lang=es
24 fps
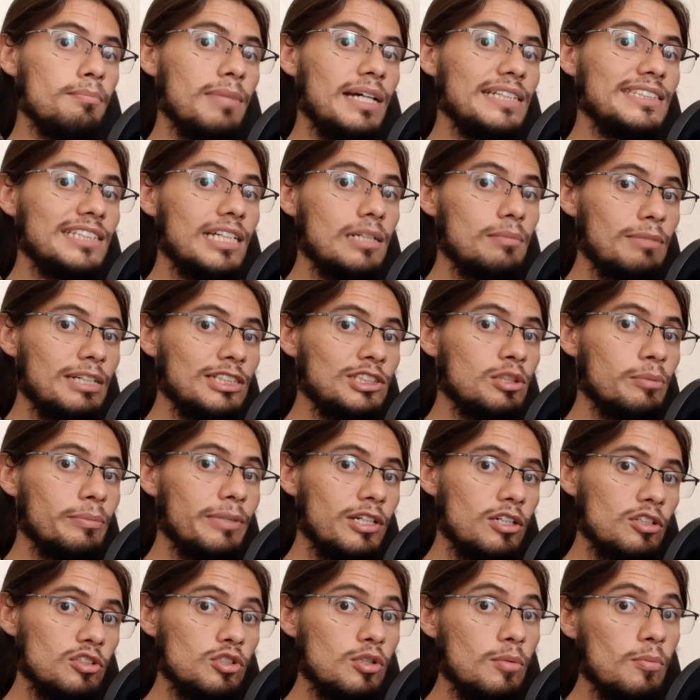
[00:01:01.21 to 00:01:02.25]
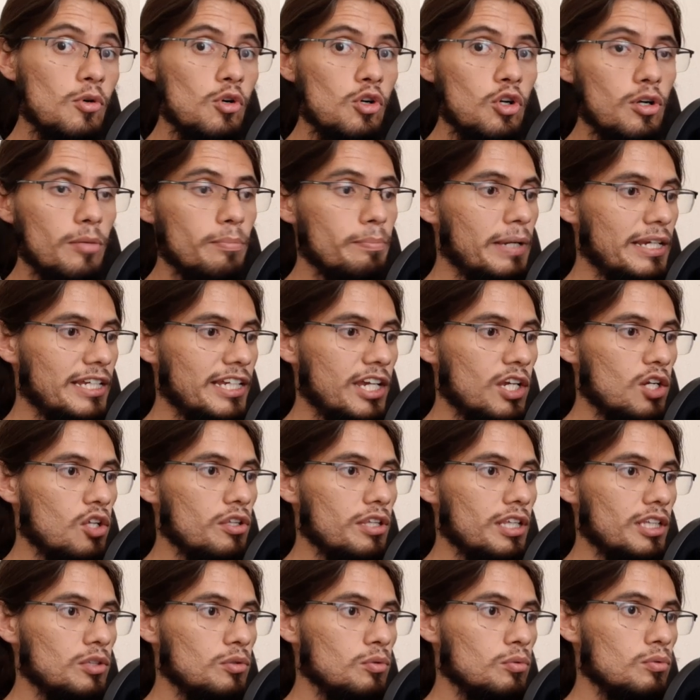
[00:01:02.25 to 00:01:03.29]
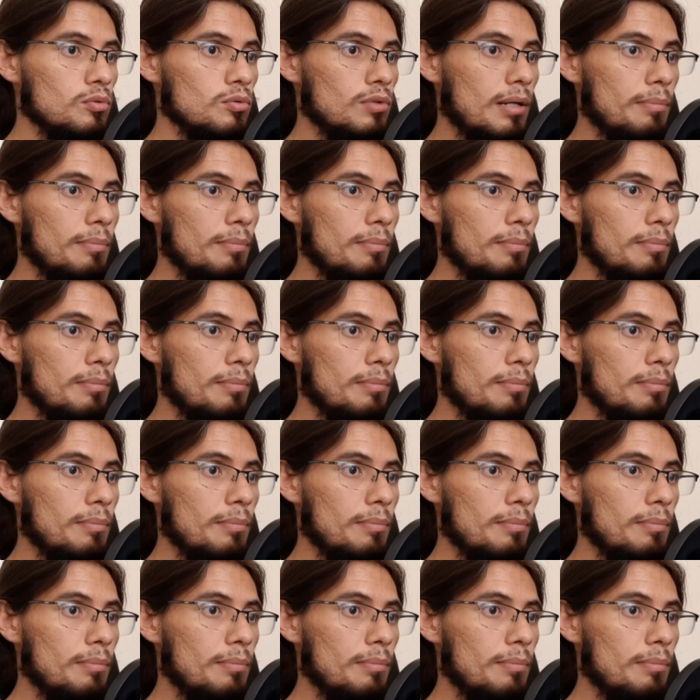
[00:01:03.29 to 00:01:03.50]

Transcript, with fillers: Va a ser más o menos como un compañero de tu